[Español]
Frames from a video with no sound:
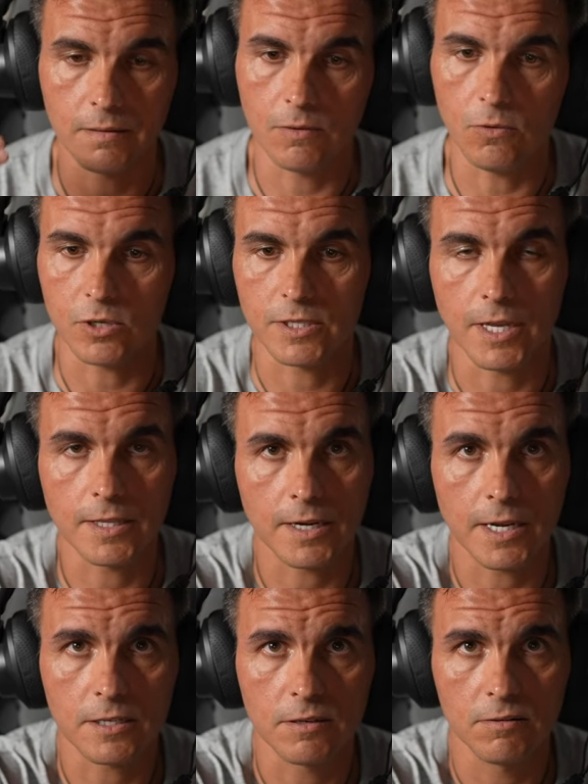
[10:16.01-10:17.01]
Lo que está
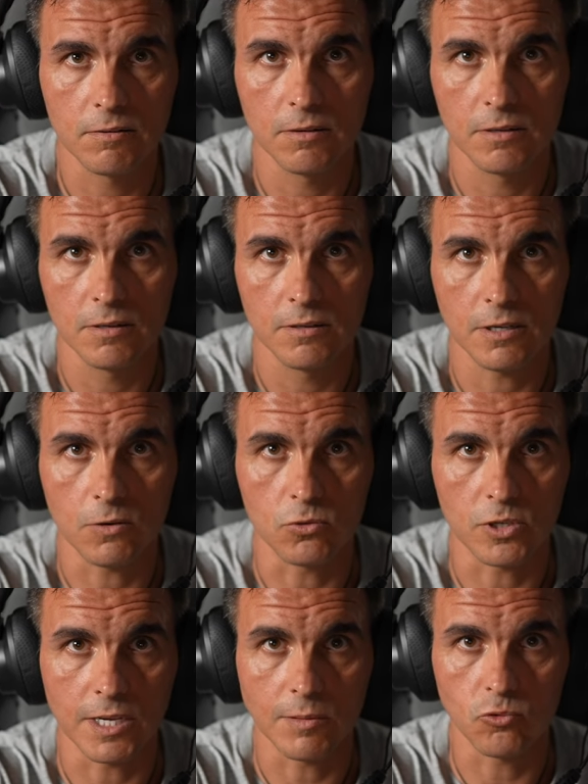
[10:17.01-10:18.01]
detrás se
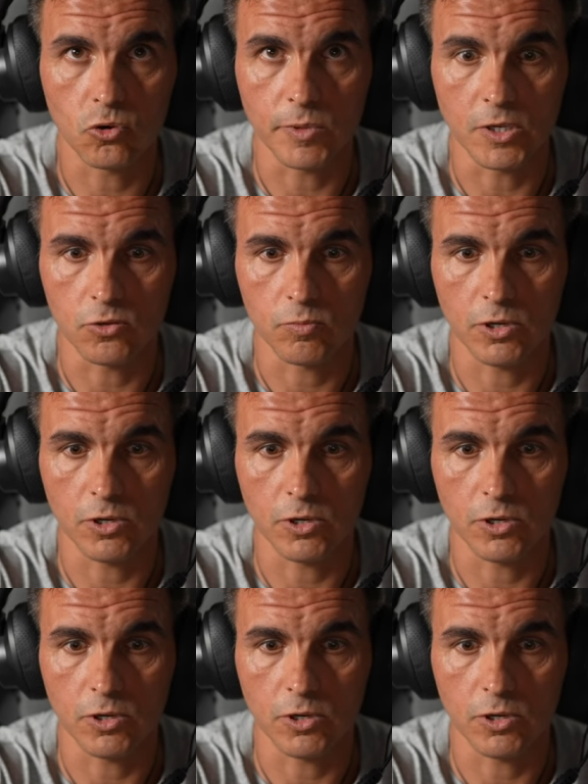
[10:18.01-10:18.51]
escucharía mucho menos.